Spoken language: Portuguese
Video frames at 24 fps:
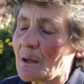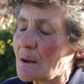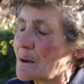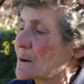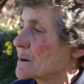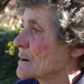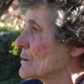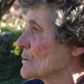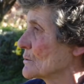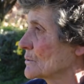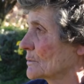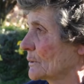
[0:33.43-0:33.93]

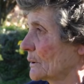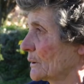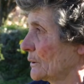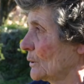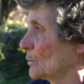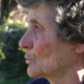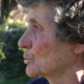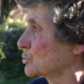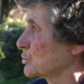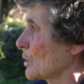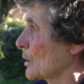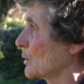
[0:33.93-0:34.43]

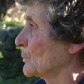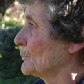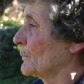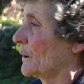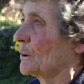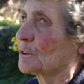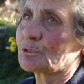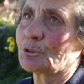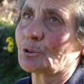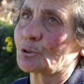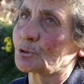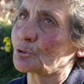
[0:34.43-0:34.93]
Não, os
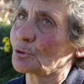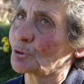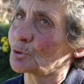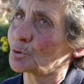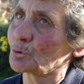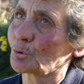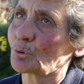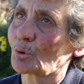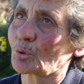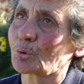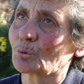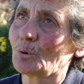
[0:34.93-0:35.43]
animaizinhos e
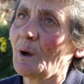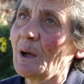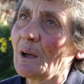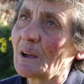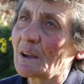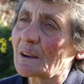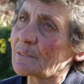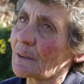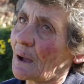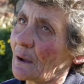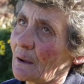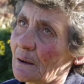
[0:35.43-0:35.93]
tudo
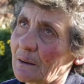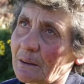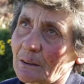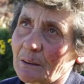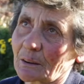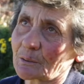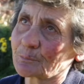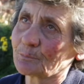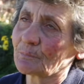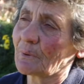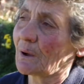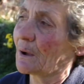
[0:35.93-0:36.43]
estão ali,
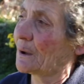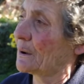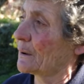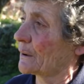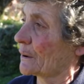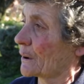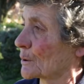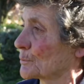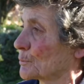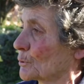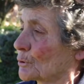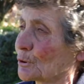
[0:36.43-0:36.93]
ali
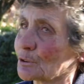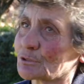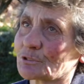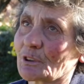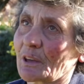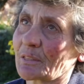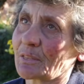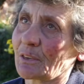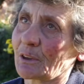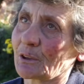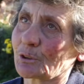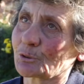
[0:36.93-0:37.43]

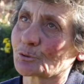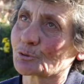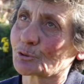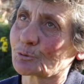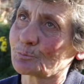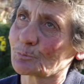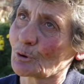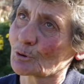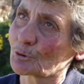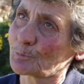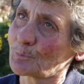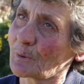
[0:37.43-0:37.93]
carbonizadinhos,
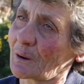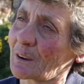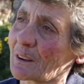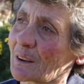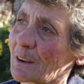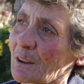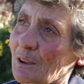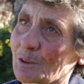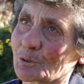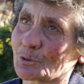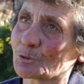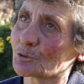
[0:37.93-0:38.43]
meus
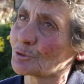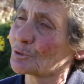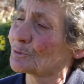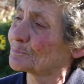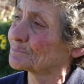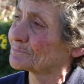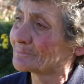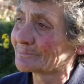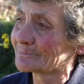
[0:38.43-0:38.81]
pequeninos,